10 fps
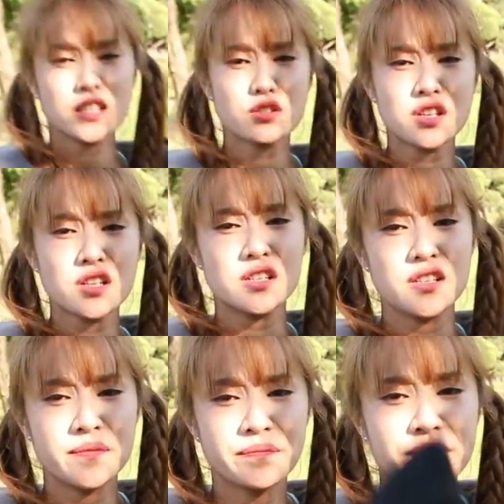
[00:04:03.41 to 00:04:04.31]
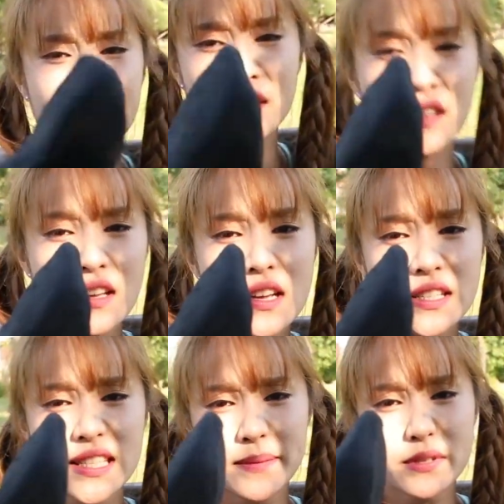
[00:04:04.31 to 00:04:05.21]
朋友们，
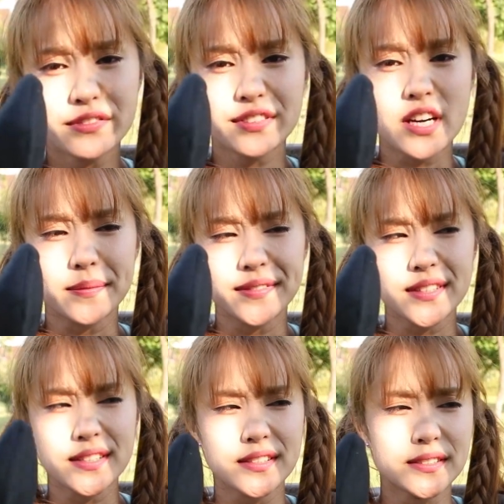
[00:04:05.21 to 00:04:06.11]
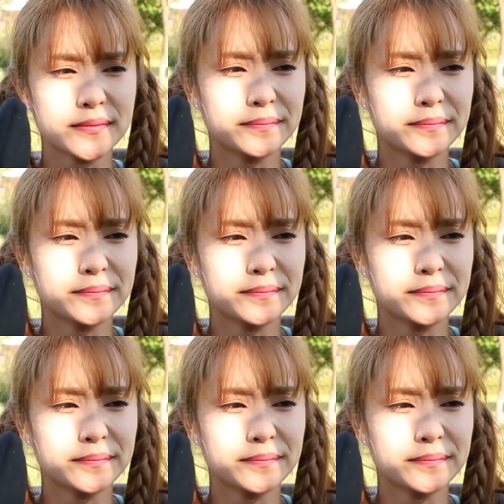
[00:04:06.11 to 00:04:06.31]
夹不起东西了，